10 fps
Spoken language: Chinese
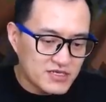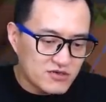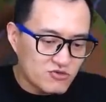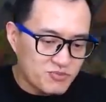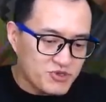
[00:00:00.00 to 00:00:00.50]

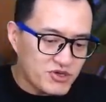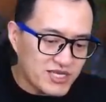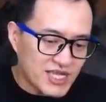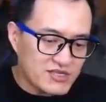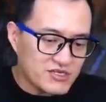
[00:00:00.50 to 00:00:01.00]
我必须要
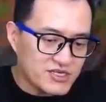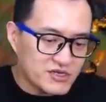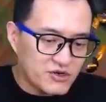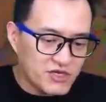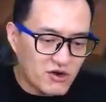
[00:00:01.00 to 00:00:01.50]
干掉这个
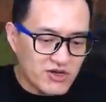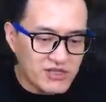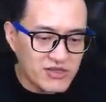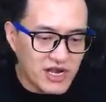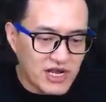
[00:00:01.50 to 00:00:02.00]
妖影，好，干
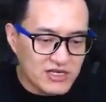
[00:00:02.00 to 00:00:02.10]
掉他了。